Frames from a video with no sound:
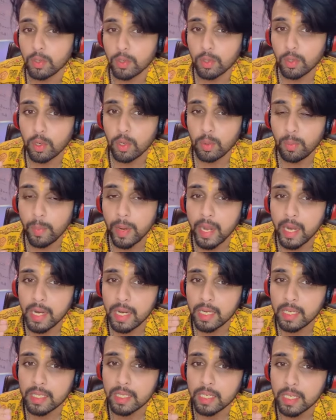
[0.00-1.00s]
उनको
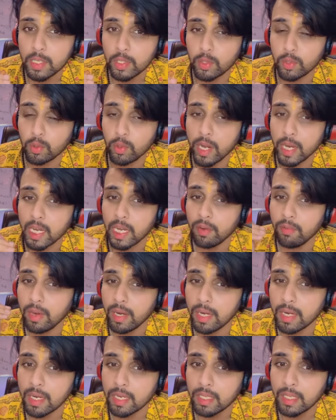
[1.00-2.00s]
मेडिटेशन के थ्रू
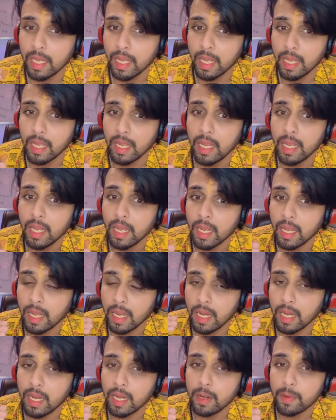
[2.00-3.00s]
एक्टिवेट करता है
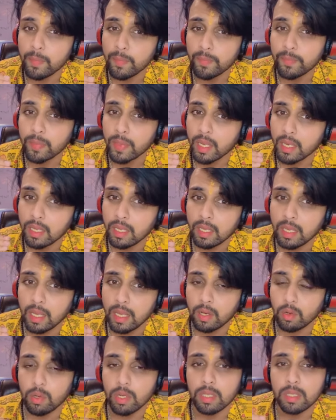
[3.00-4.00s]
एंड ठीक है
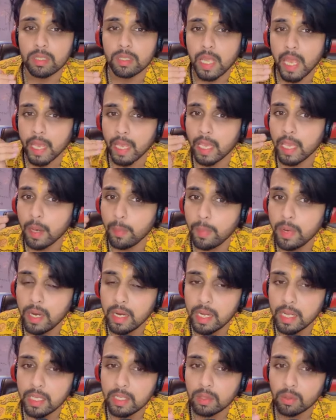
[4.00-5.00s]
कोई साइकिक
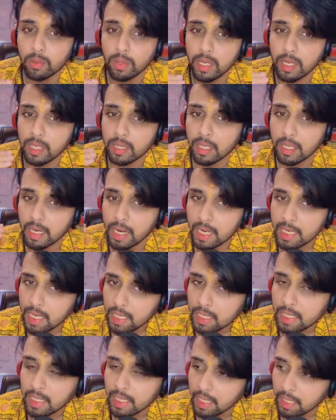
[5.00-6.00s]
एबिलिटीज़ उनके अंदर आ
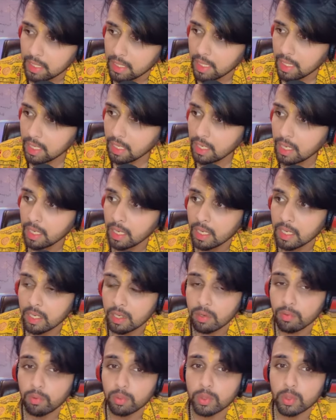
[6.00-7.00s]
जाती हैं देन
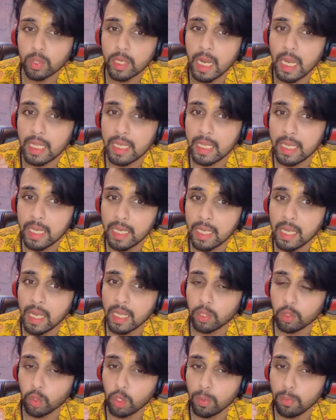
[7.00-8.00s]
उसको कहते हैं कि
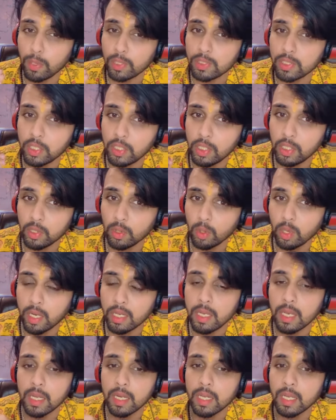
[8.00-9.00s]
हाँ थोड़ी बहुत सिद्धि हो गई
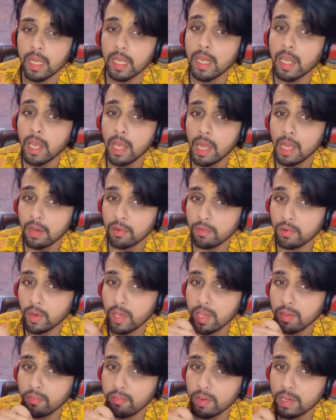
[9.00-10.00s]
है लेकिन वो
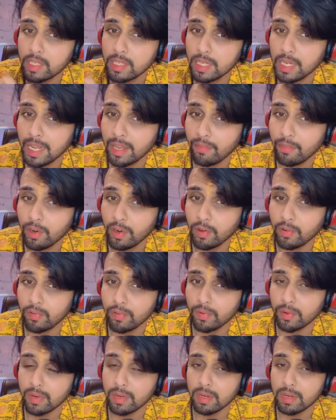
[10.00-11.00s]
एक फर्स्ट लेवल ऑफ